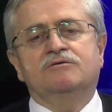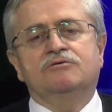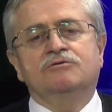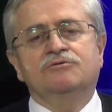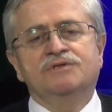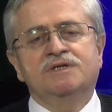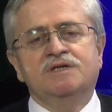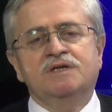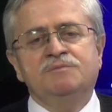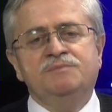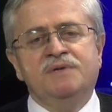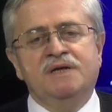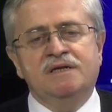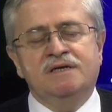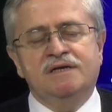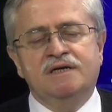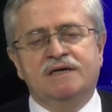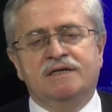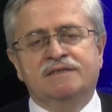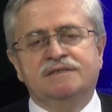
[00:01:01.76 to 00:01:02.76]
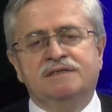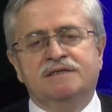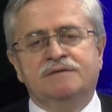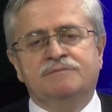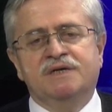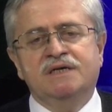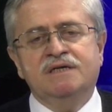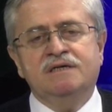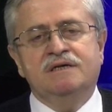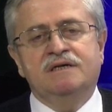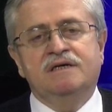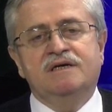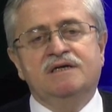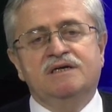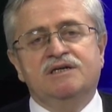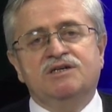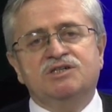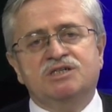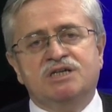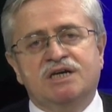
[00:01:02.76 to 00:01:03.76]
onları bilgilendirmek,
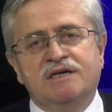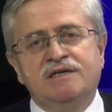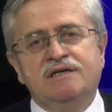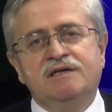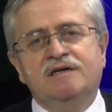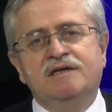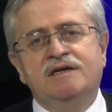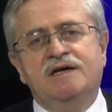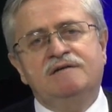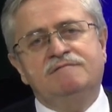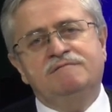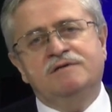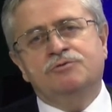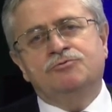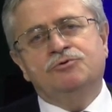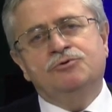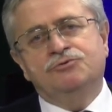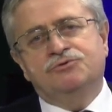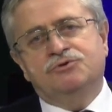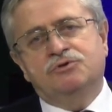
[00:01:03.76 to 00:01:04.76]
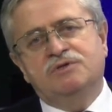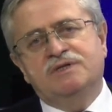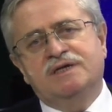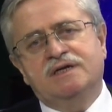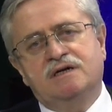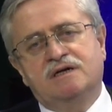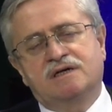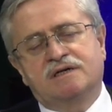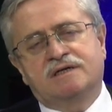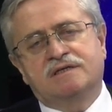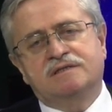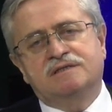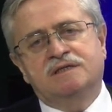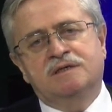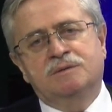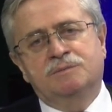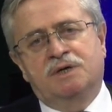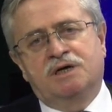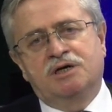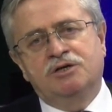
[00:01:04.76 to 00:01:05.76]
şehirler ve kültürleri
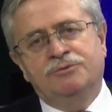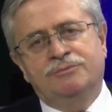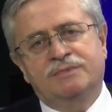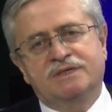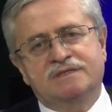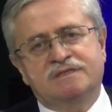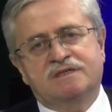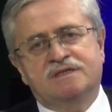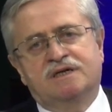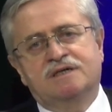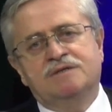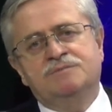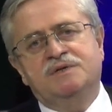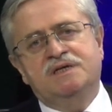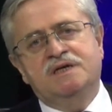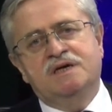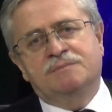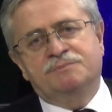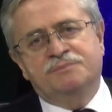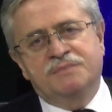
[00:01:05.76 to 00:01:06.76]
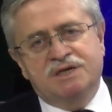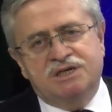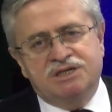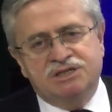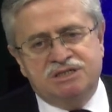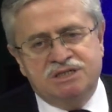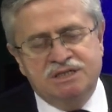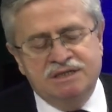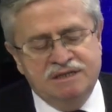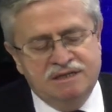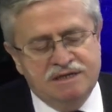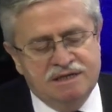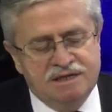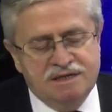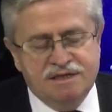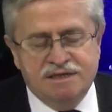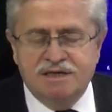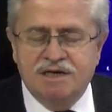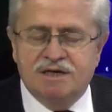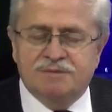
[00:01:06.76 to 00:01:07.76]
hakkında malumat sahibi yapmak için
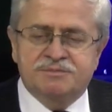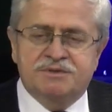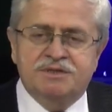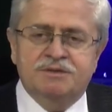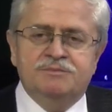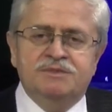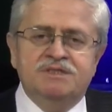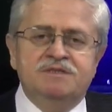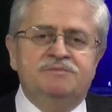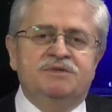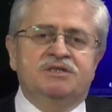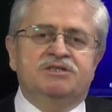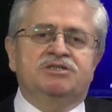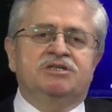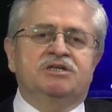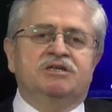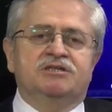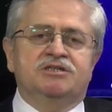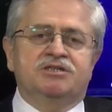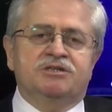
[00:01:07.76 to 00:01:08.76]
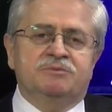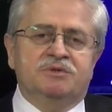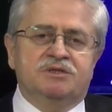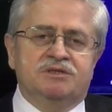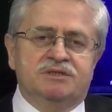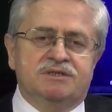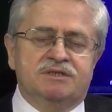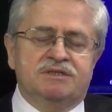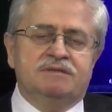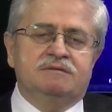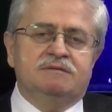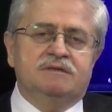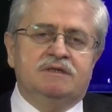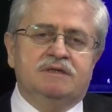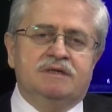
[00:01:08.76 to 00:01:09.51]
yaptığımız bir çalışmadır.